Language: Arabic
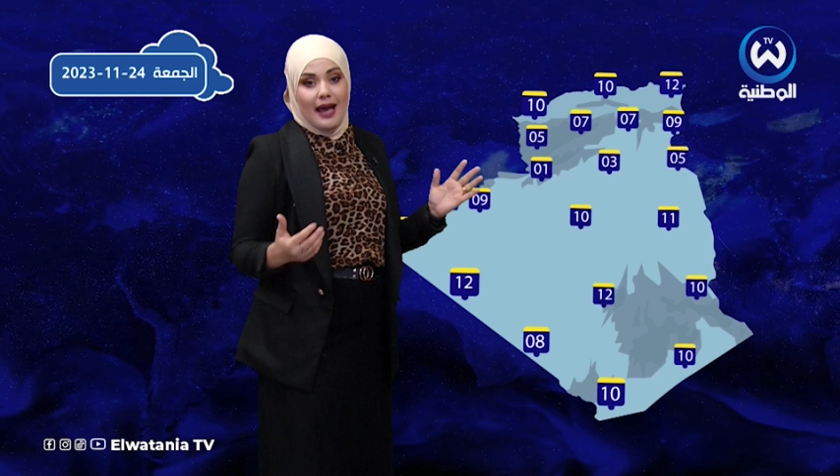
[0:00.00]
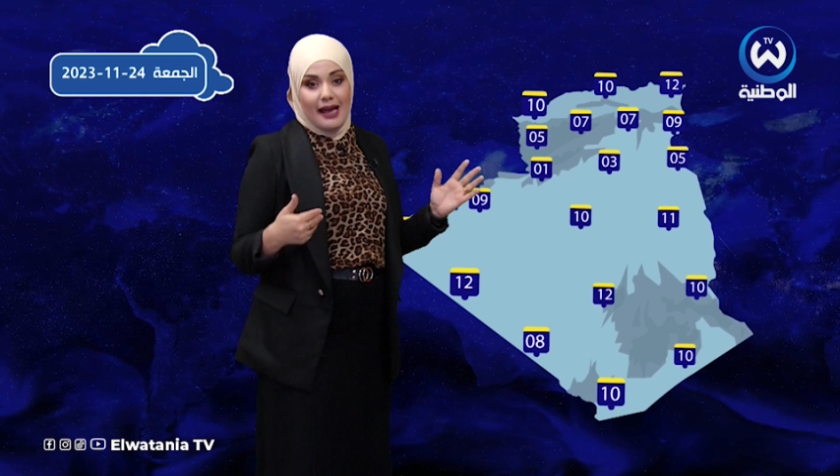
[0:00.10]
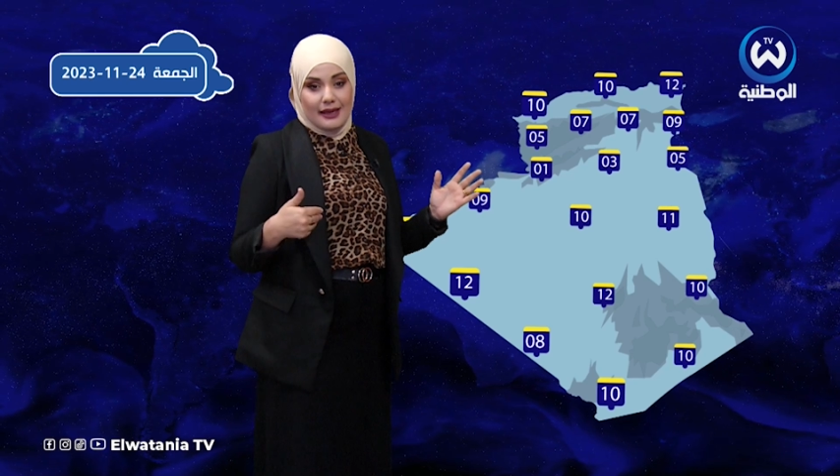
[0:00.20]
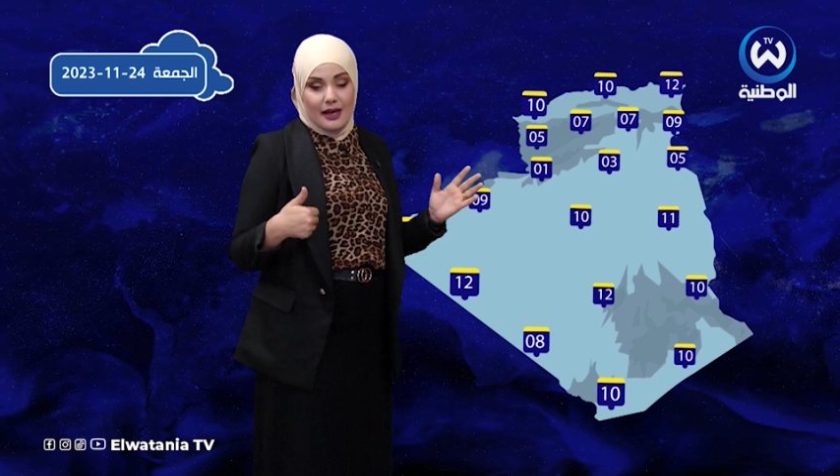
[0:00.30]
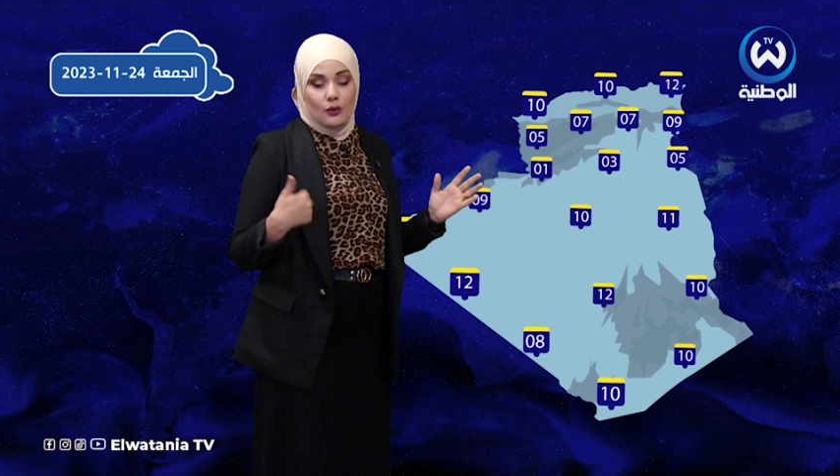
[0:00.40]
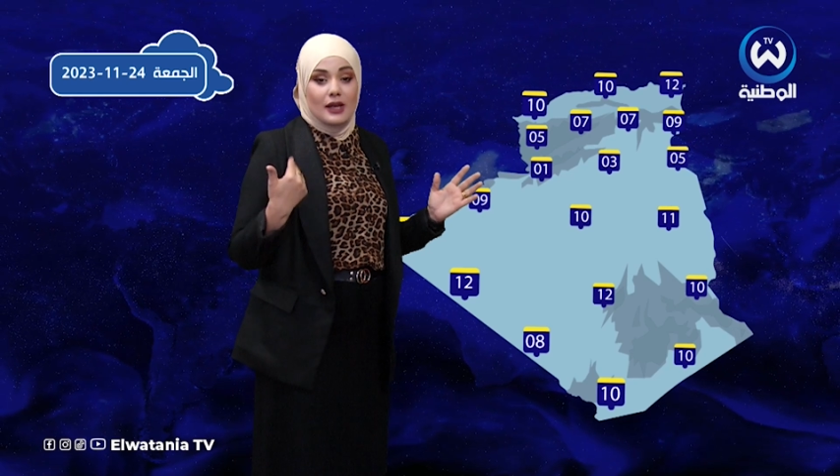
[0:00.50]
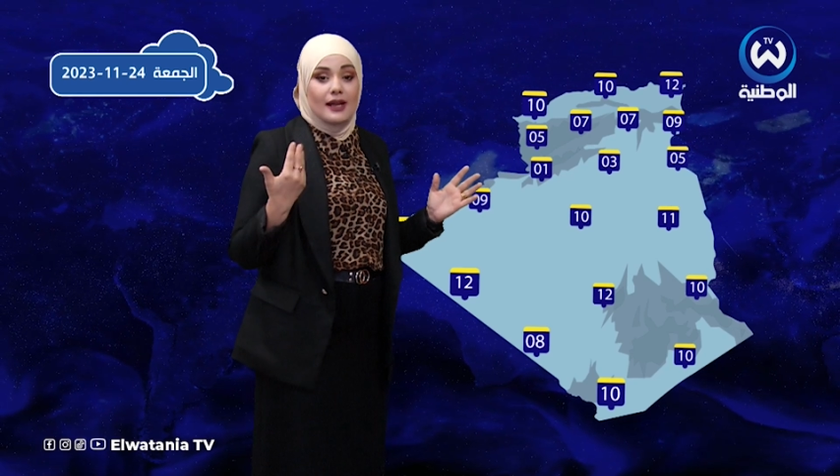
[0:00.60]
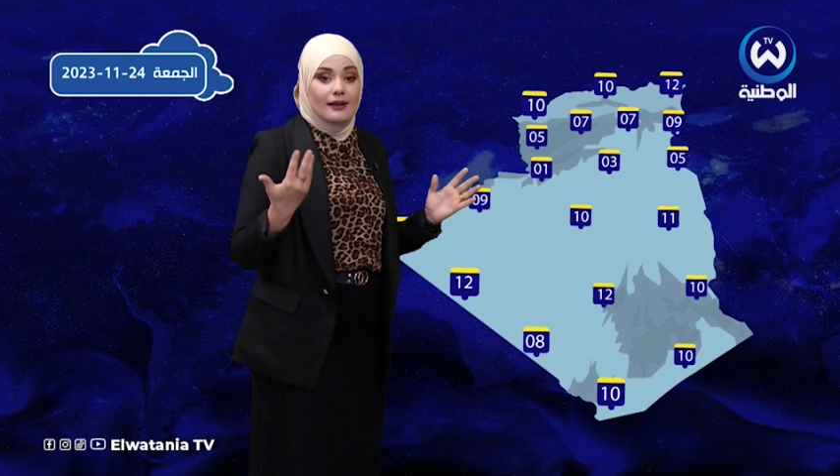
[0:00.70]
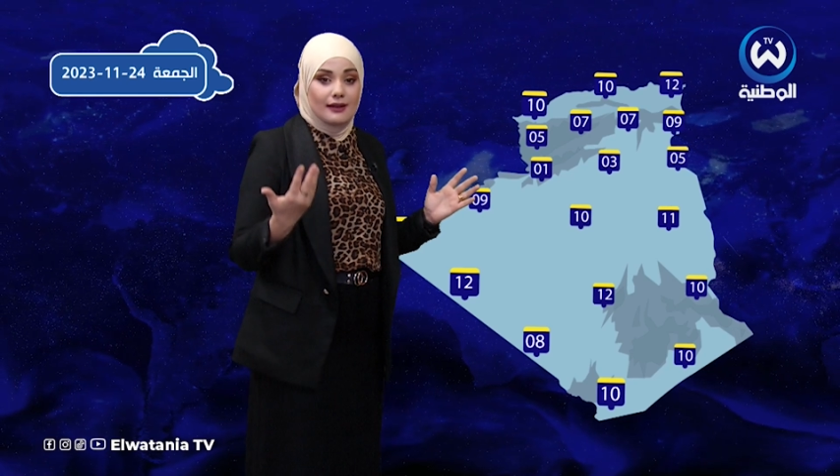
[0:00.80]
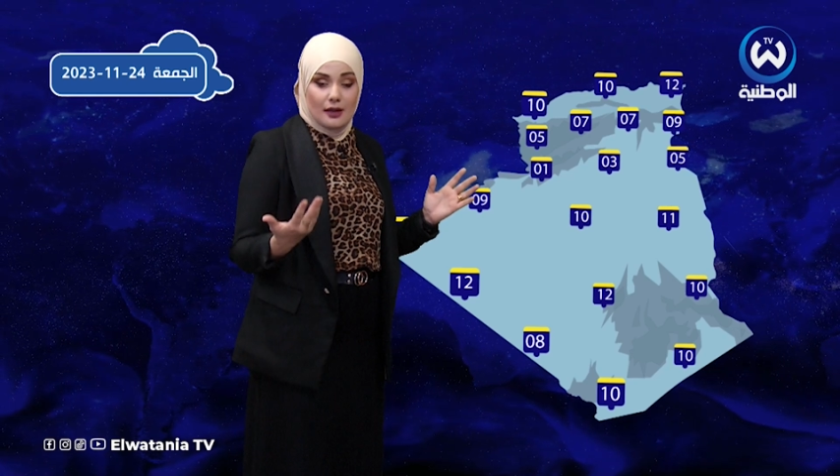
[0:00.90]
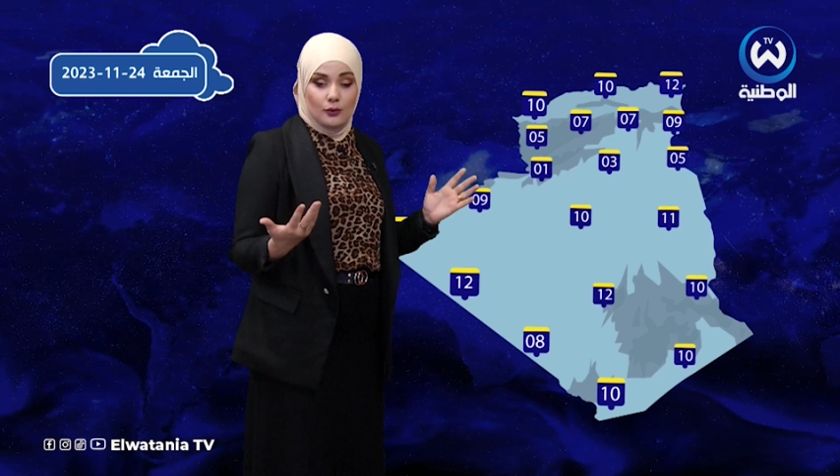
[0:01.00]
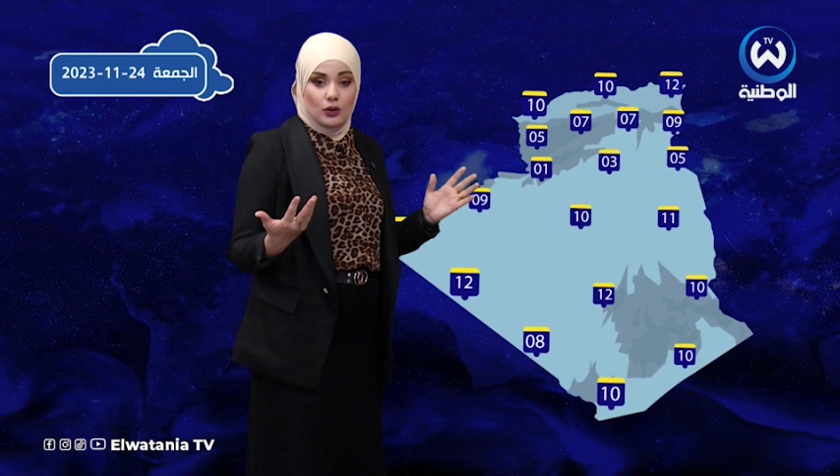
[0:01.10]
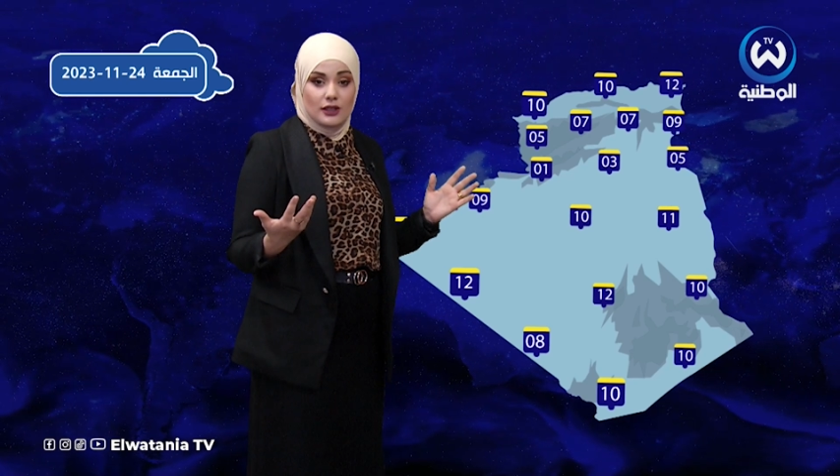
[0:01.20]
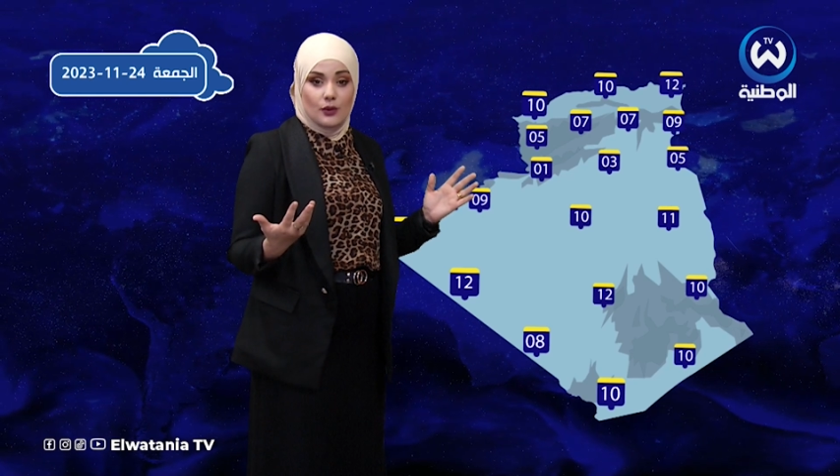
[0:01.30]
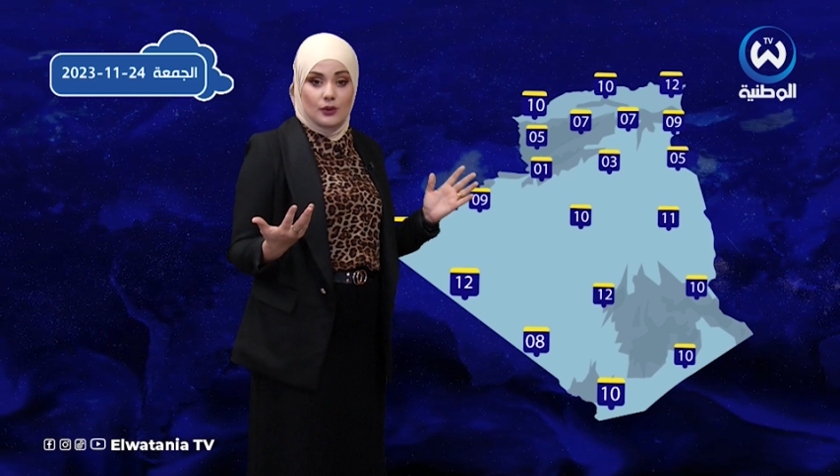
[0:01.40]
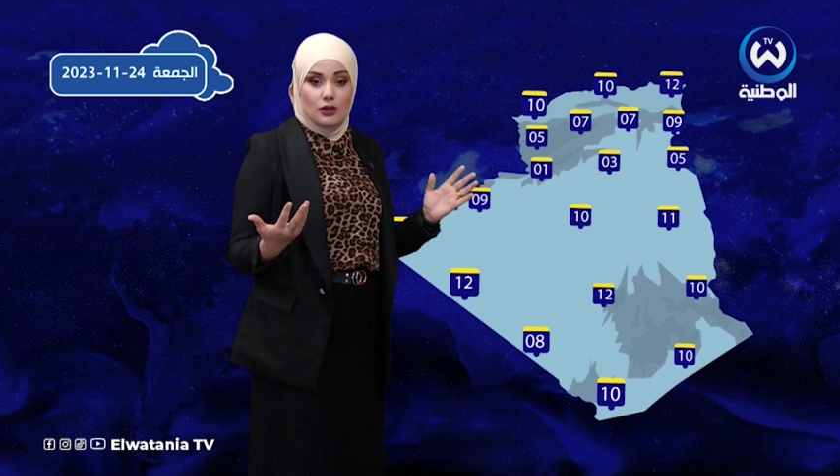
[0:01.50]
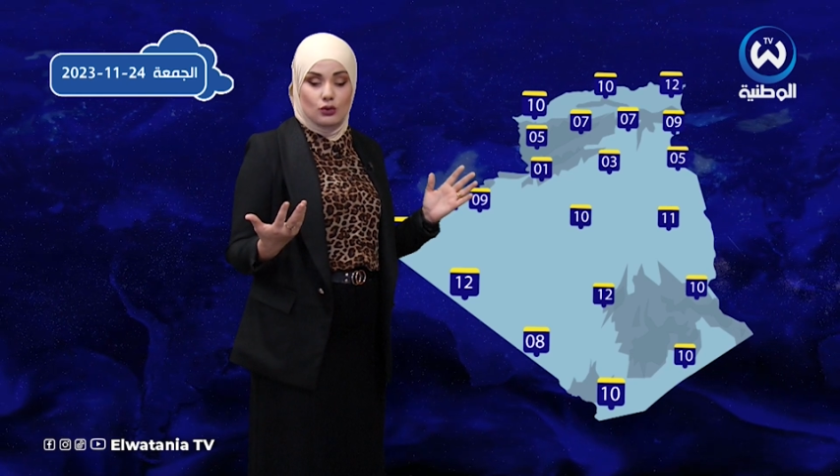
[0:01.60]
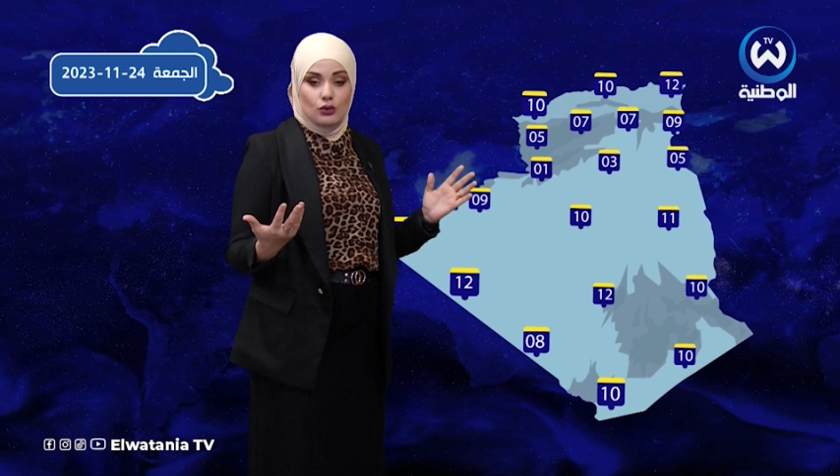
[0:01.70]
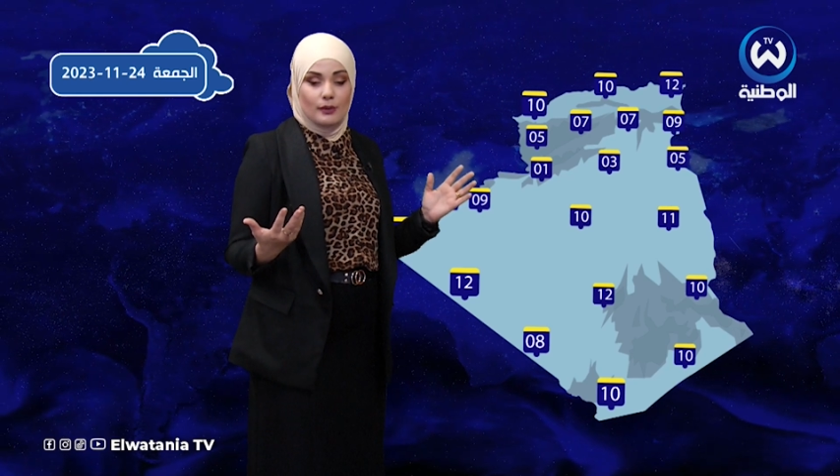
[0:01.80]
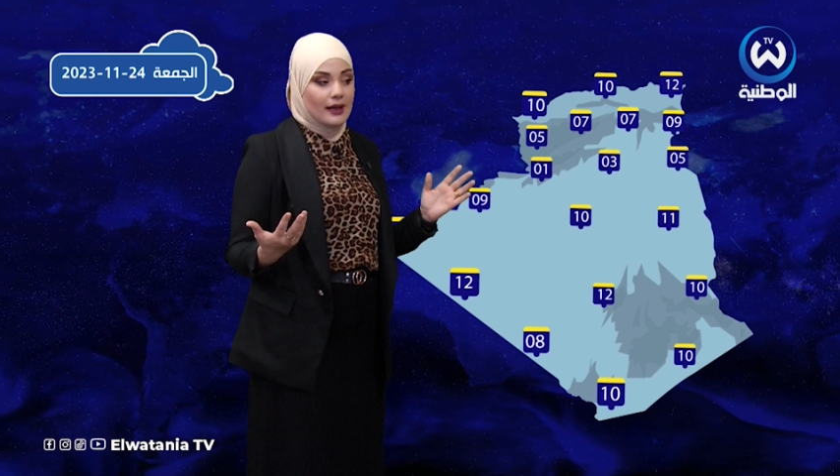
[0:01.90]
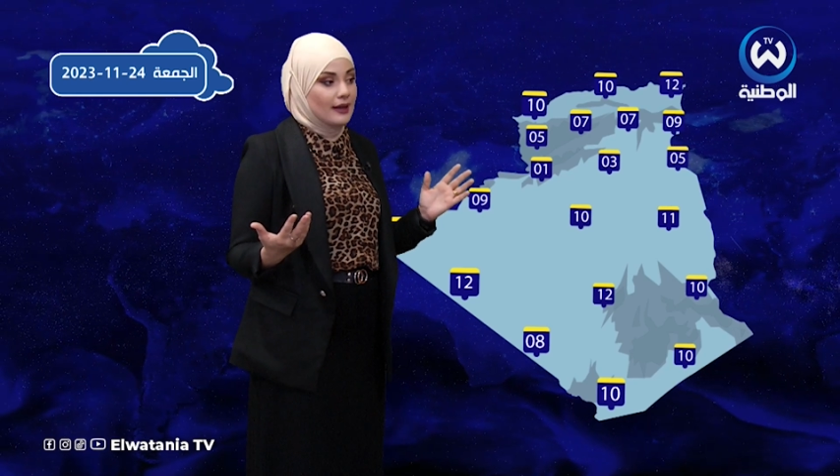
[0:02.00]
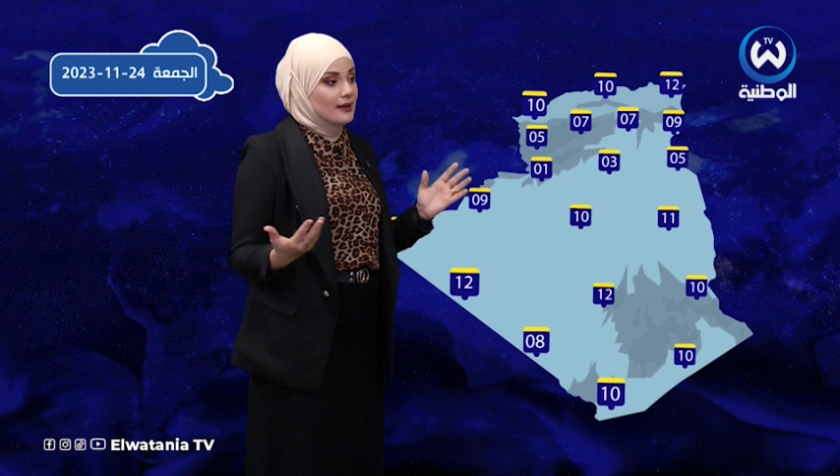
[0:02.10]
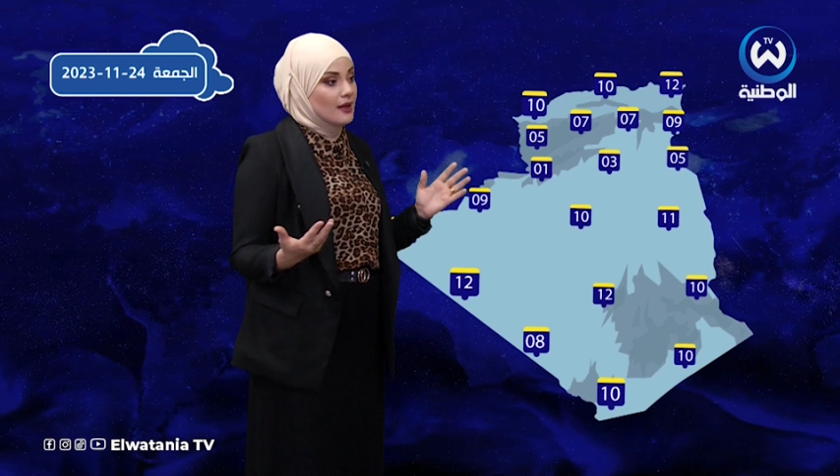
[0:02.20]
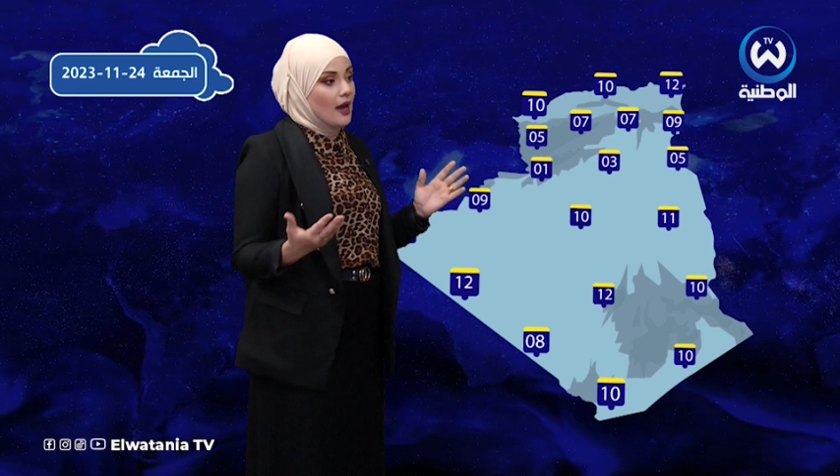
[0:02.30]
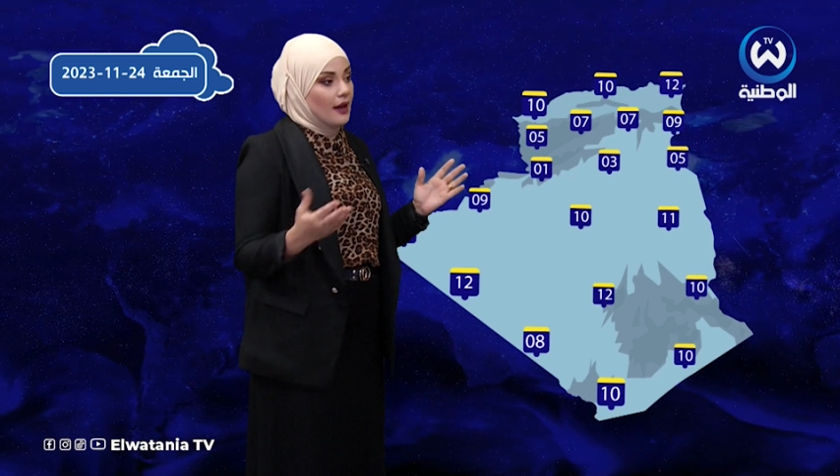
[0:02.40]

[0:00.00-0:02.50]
على ولايه الهضاب العليا وين سجلوا مقياس